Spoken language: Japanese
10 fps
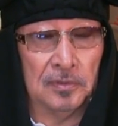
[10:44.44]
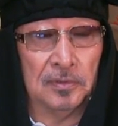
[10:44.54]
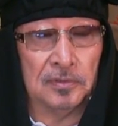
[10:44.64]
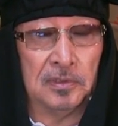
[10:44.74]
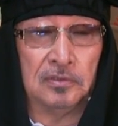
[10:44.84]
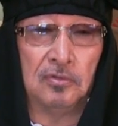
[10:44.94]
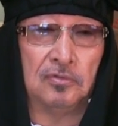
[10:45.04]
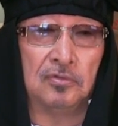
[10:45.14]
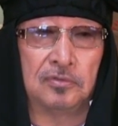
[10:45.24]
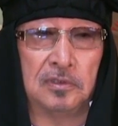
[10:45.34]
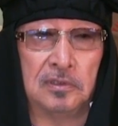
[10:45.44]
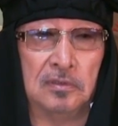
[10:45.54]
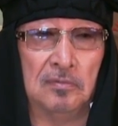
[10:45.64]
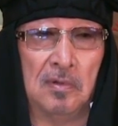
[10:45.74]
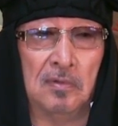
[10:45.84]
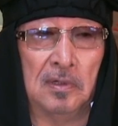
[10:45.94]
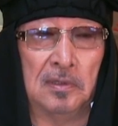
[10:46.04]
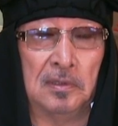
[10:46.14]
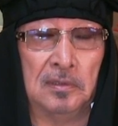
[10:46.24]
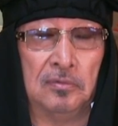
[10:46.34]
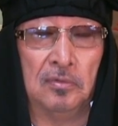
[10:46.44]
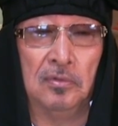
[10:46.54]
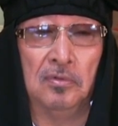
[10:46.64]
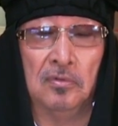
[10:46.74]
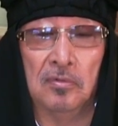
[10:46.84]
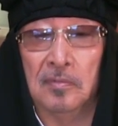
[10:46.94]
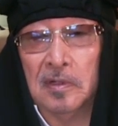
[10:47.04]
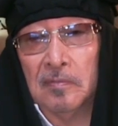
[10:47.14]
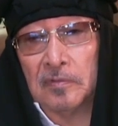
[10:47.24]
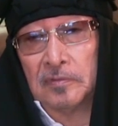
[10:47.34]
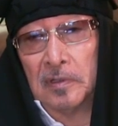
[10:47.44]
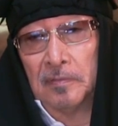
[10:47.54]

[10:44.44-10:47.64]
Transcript: 政党助成金はどのように思われますか？